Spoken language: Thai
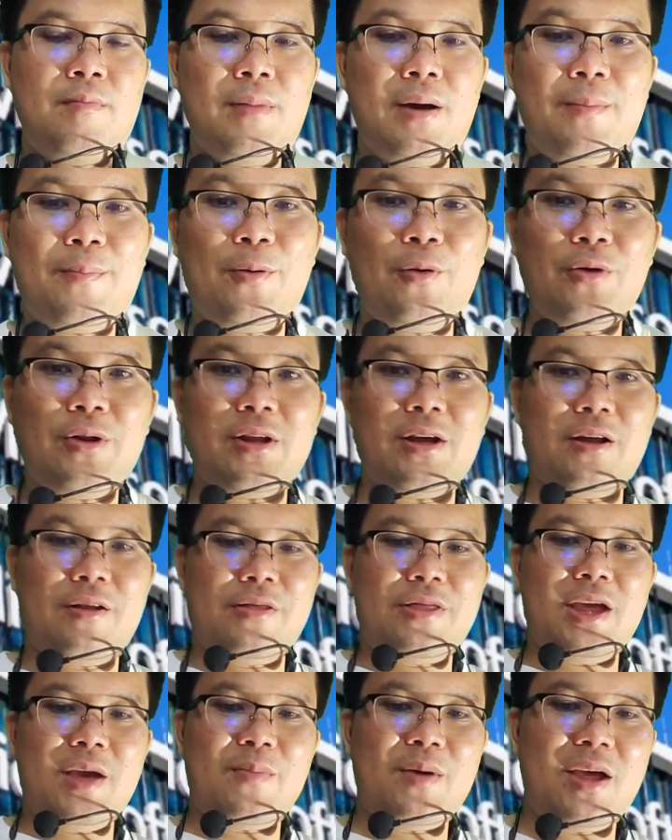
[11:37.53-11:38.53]
เมื่อพูดถึง
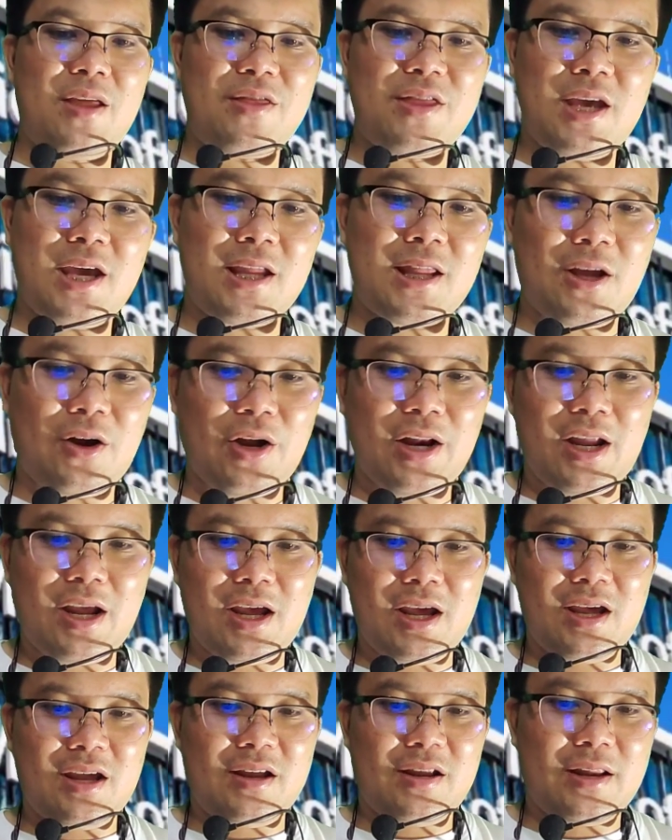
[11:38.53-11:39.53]
CBC ตอน
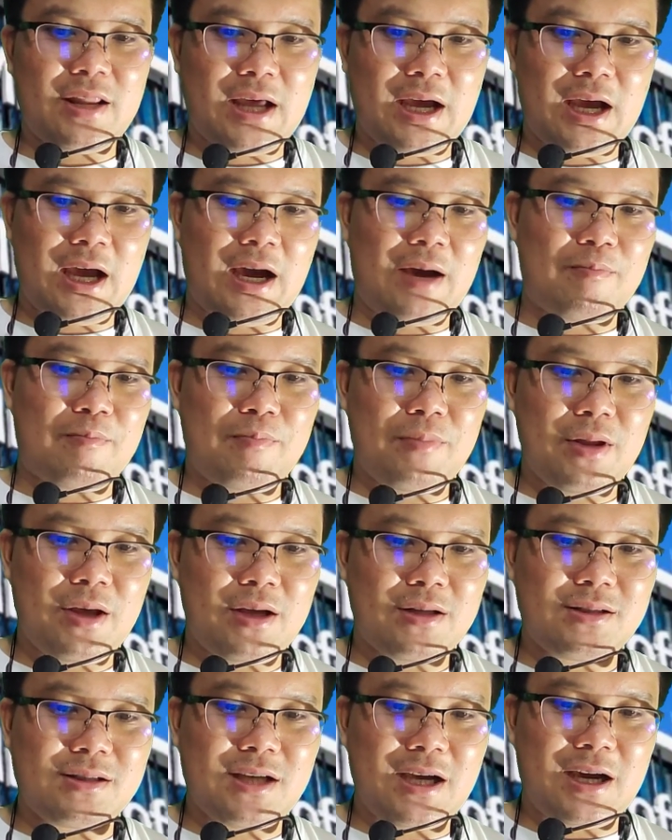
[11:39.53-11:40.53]
นี้นะครับ
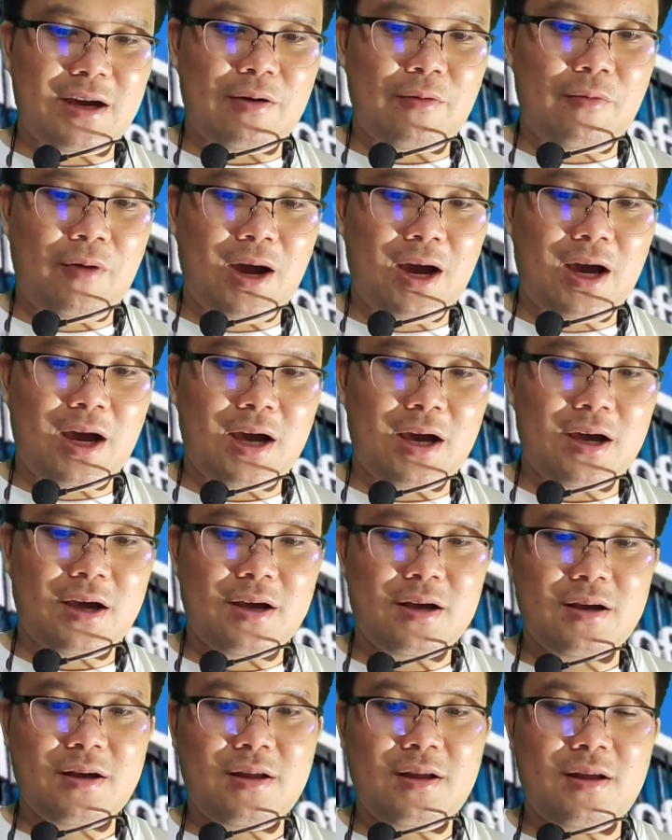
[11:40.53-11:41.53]
เนื่องจากว่า
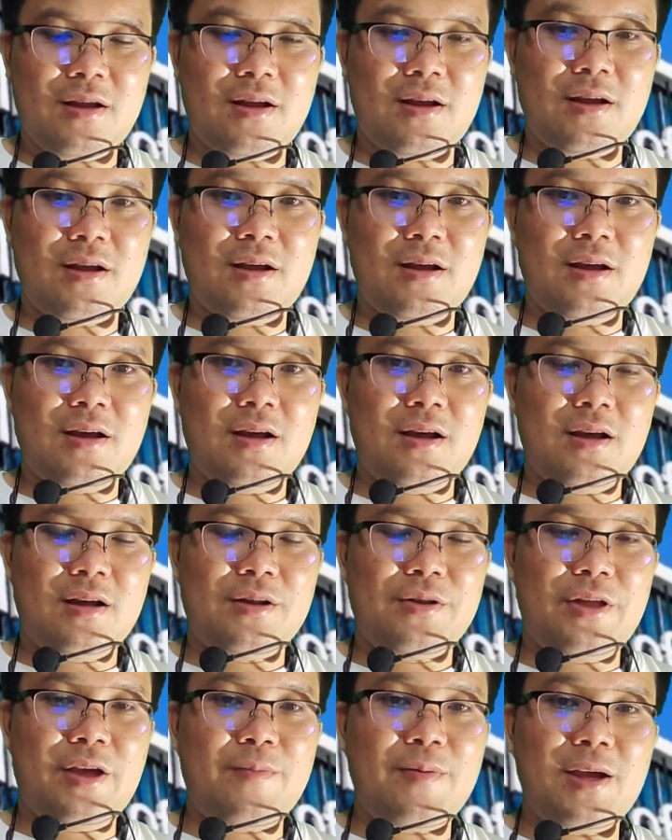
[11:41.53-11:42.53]

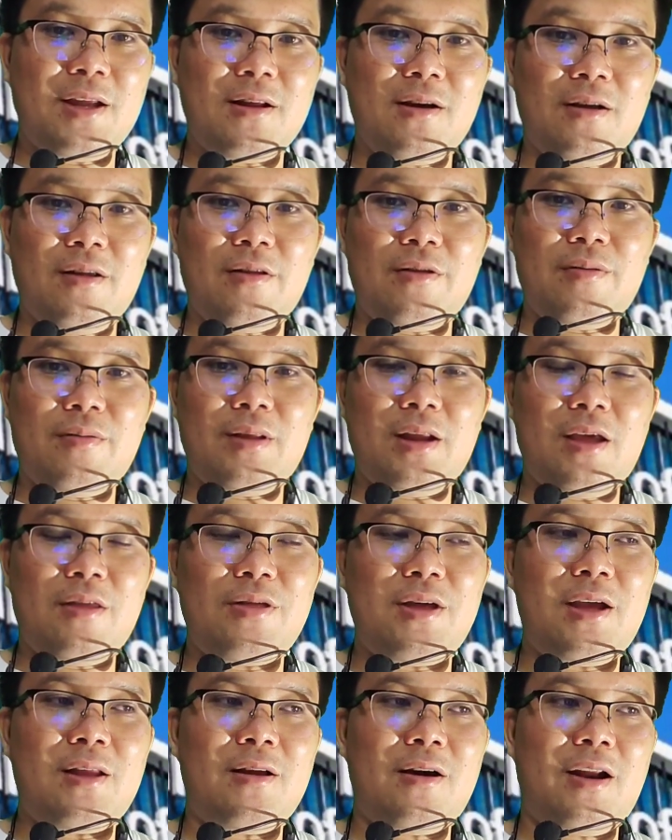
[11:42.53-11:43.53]

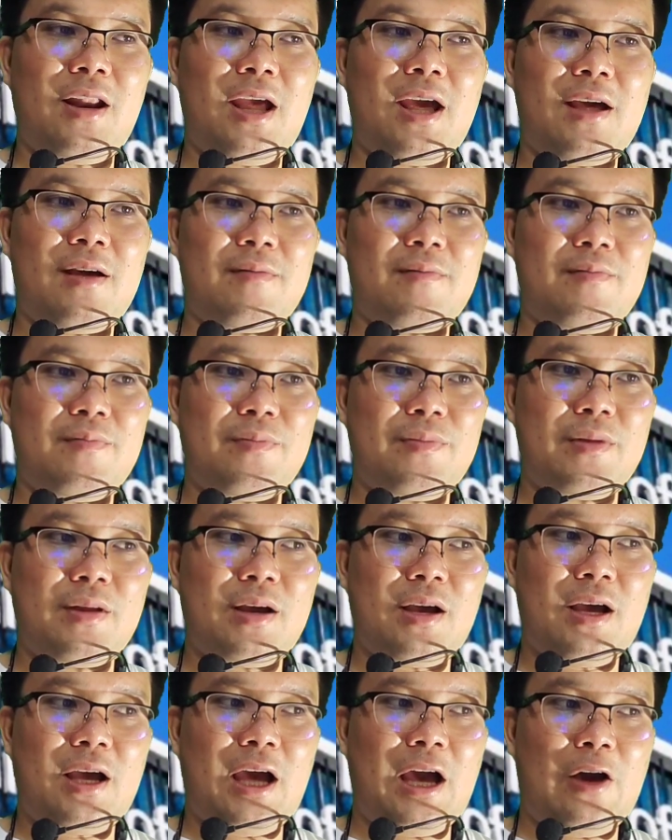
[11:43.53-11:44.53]
CBDC ตอนนี้
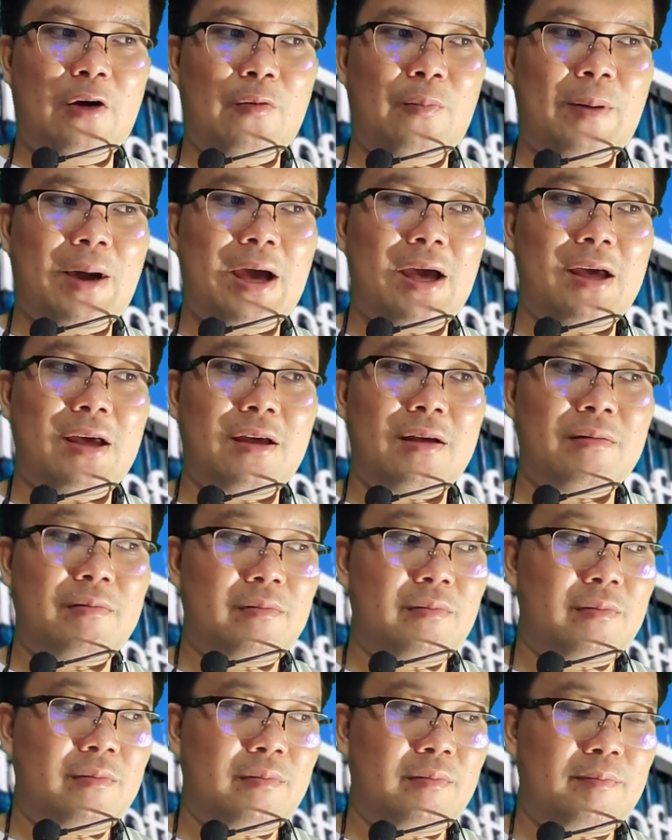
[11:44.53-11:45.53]
เข้าไป
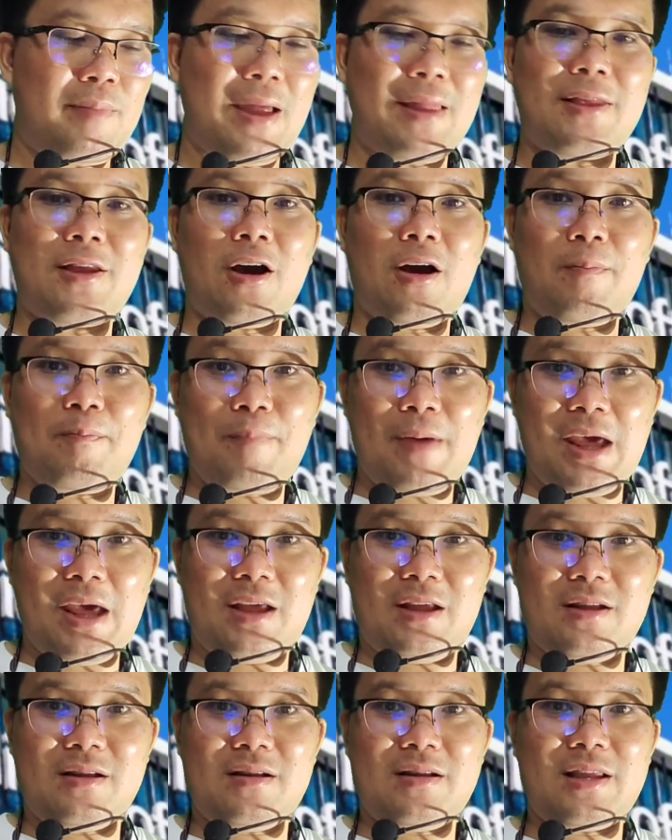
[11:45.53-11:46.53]
เป็นท็อปิ
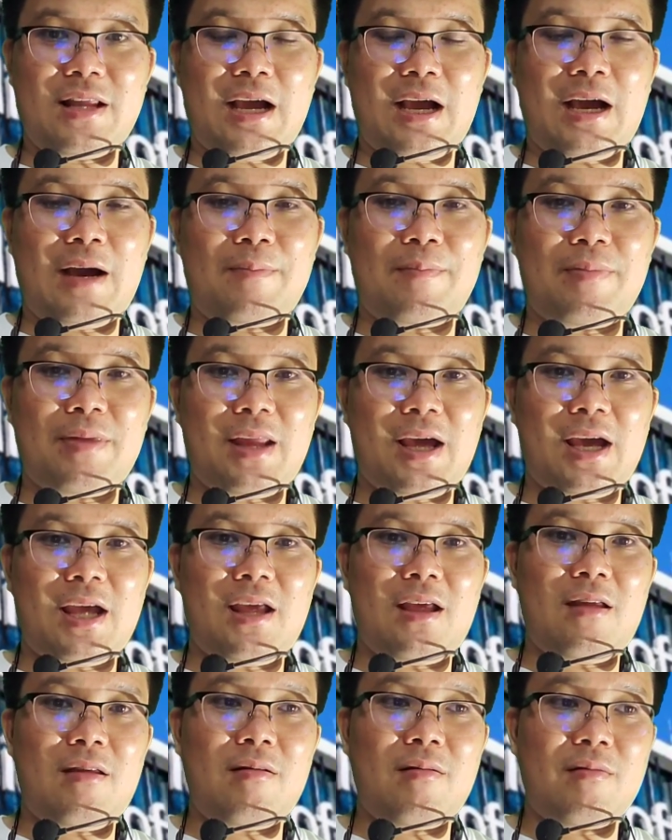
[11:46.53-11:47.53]
กนะครับใน
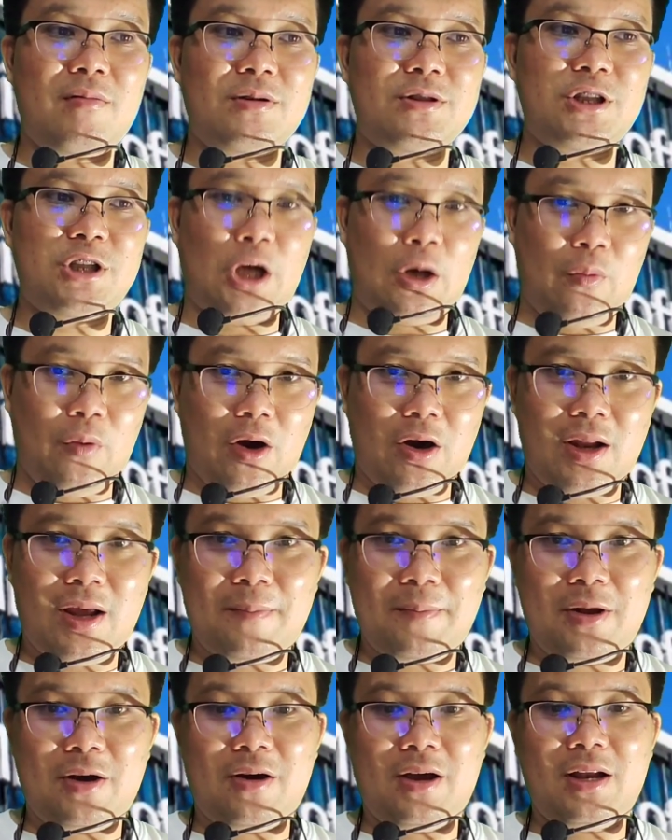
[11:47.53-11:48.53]
สว
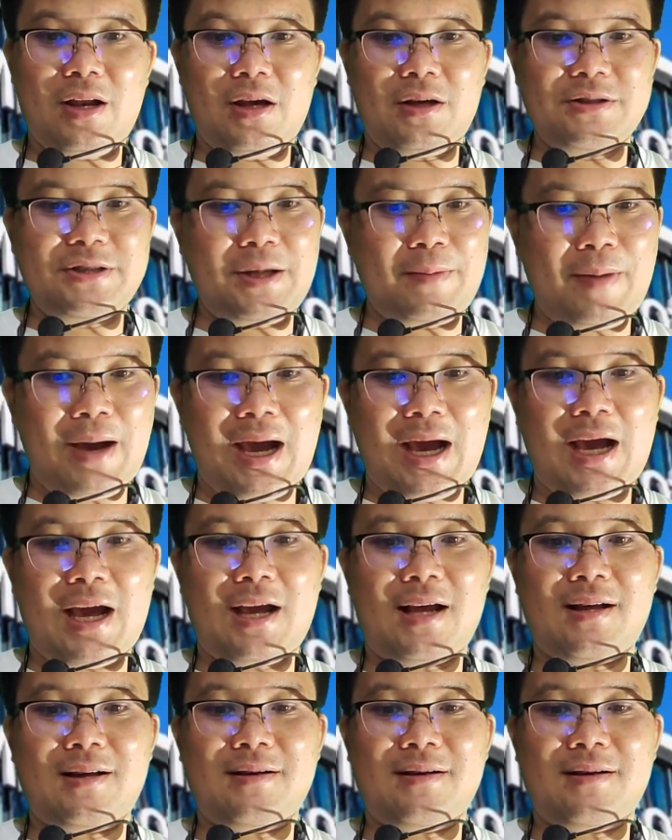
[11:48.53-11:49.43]
เรียบร้อยหรือสภา